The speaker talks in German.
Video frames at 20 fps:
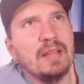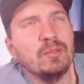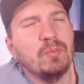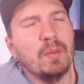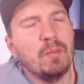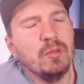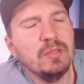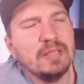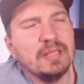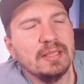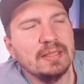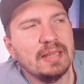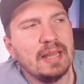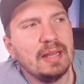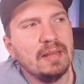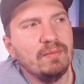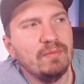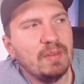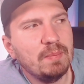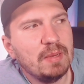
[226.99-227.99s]
also man muss halt
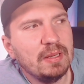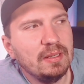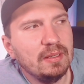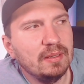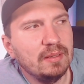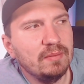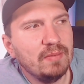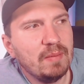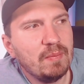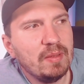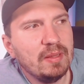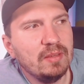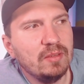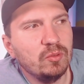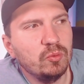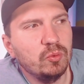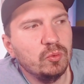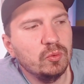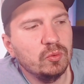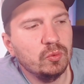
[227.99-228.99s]
sagen, wenn man, wenn man
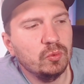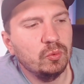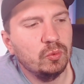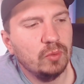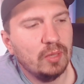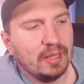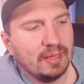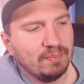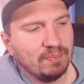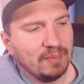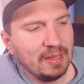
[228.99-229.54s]
so, so,